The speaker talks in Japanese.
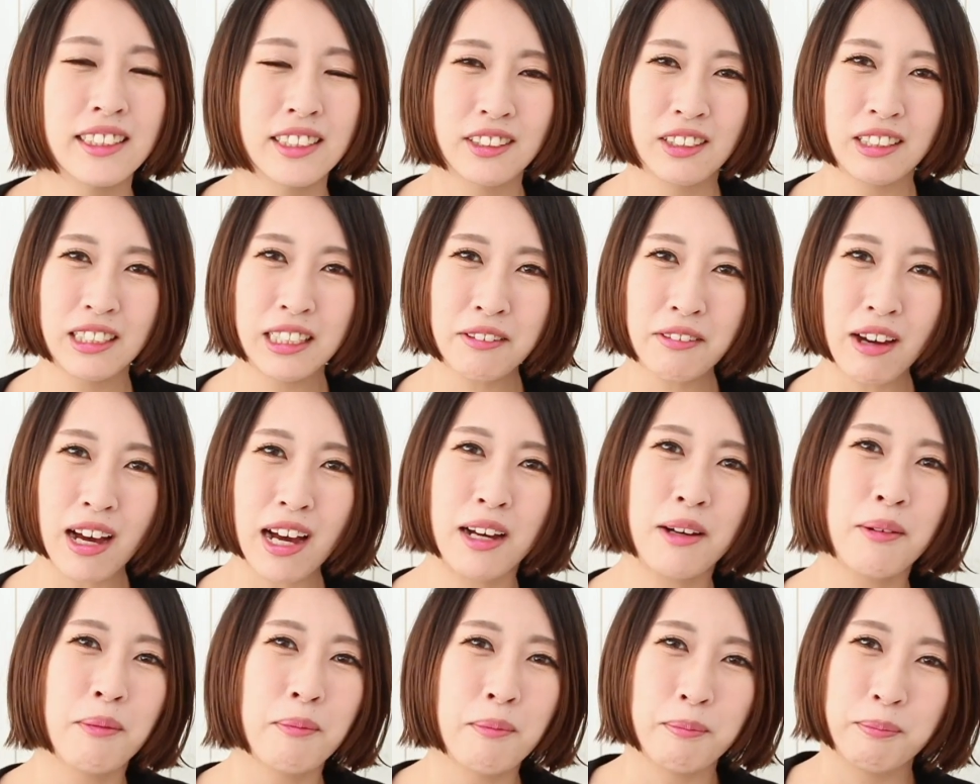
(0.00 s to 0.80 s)
それで
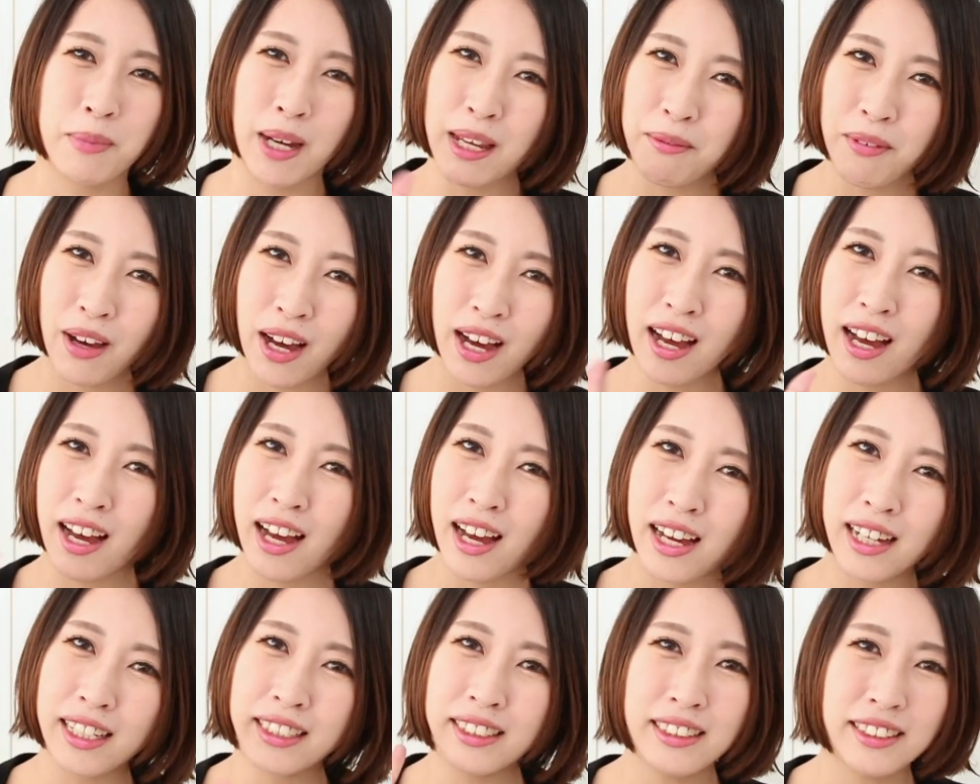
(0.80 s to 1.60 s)
は
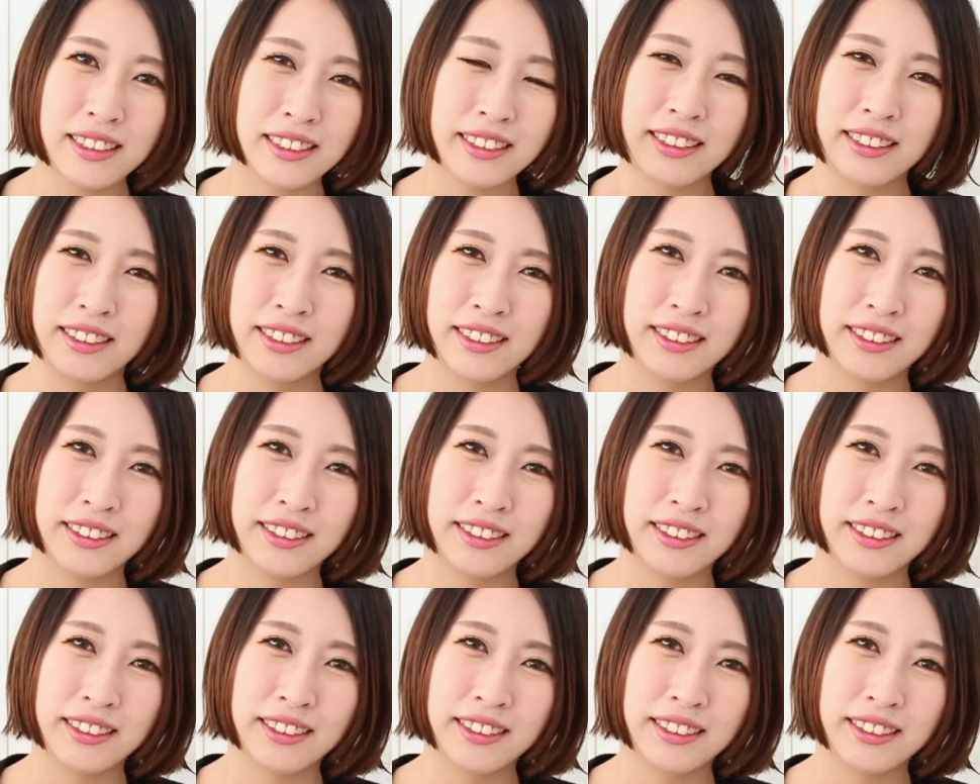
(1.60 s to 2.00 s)
バイバーイ